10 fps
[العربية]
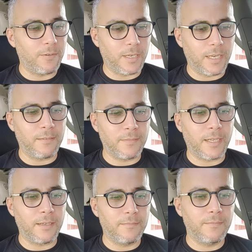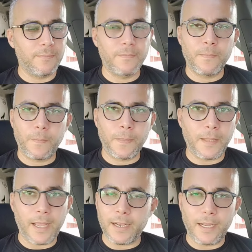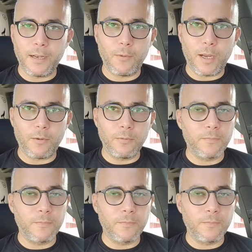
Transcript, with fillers: الكلام ده دي حاجه حلوه قوي